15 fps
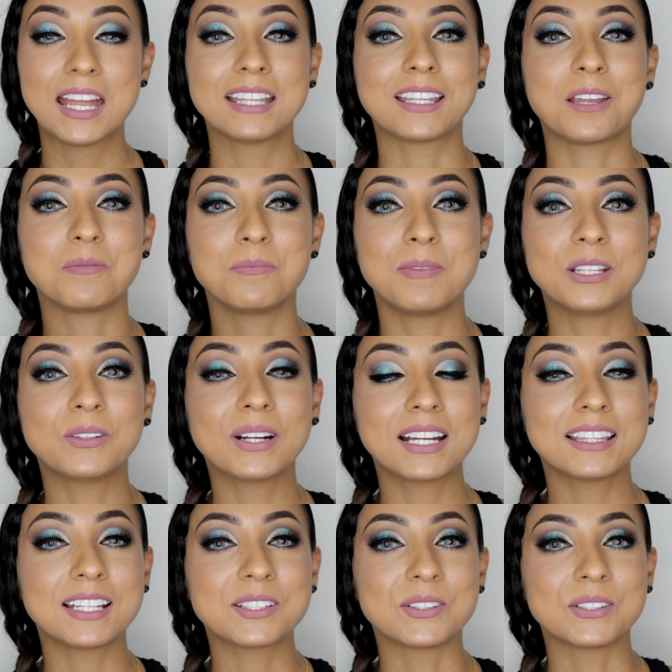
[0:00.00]
Te invito a que
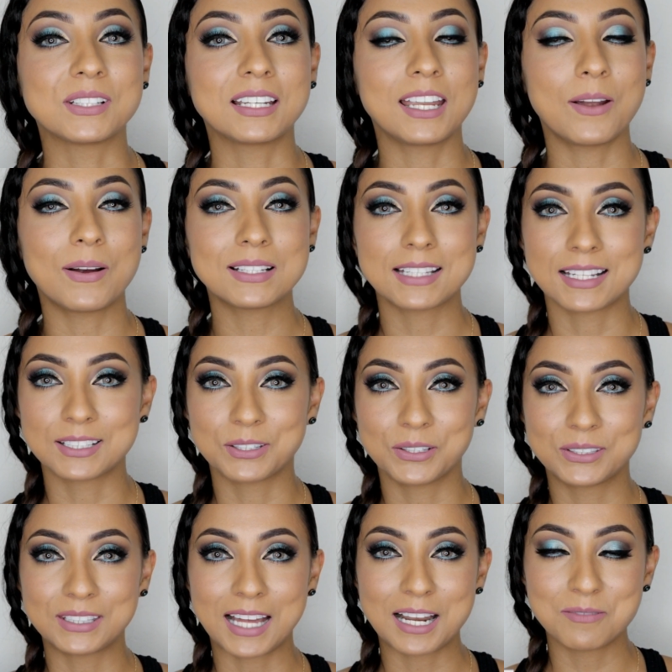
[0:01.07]
te suscribas, es
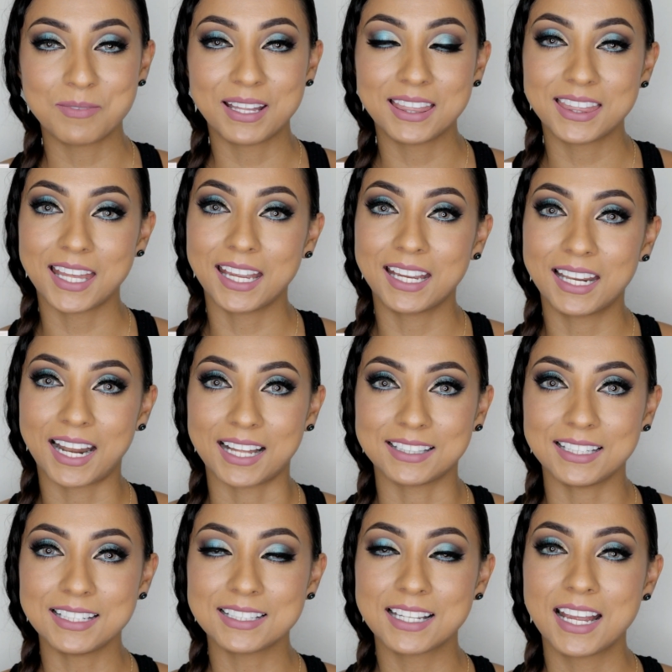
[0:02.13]
totalmente
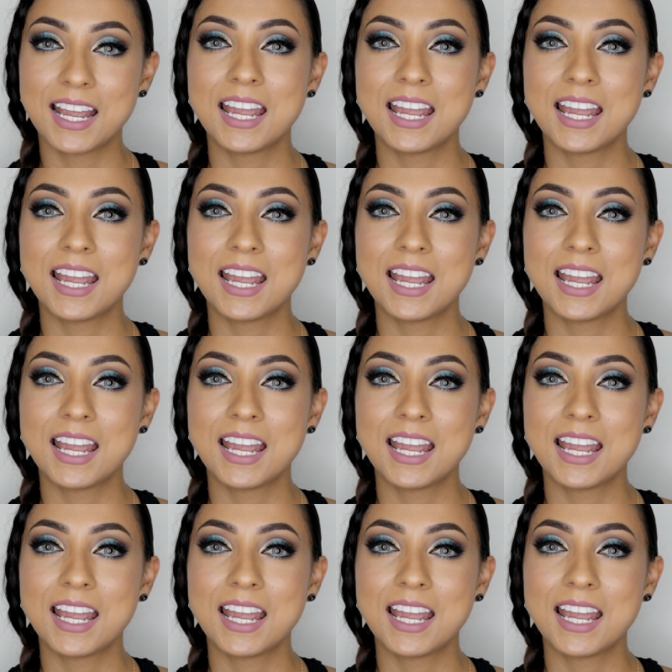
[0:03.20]
gratis.